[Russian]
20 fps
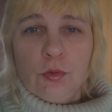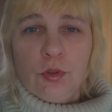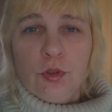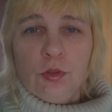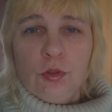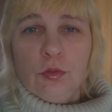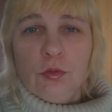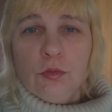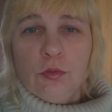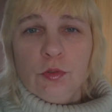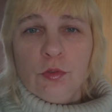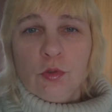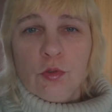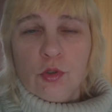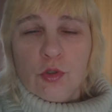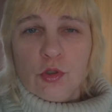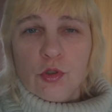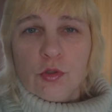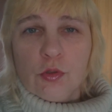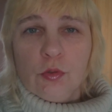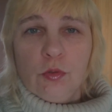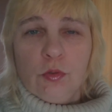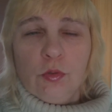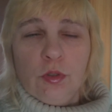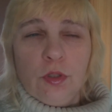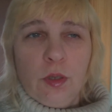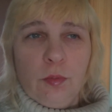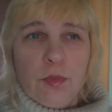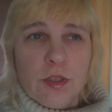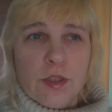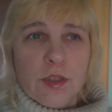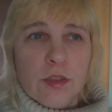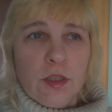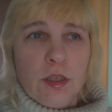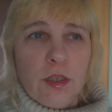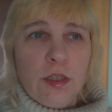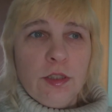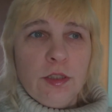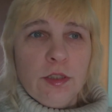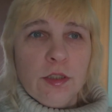в студию в творческую, там
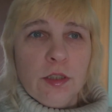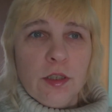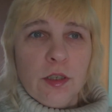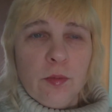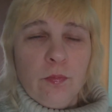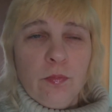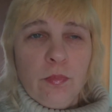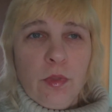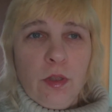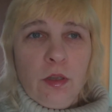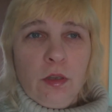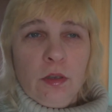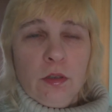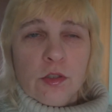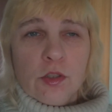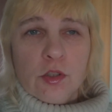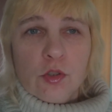есть аналитика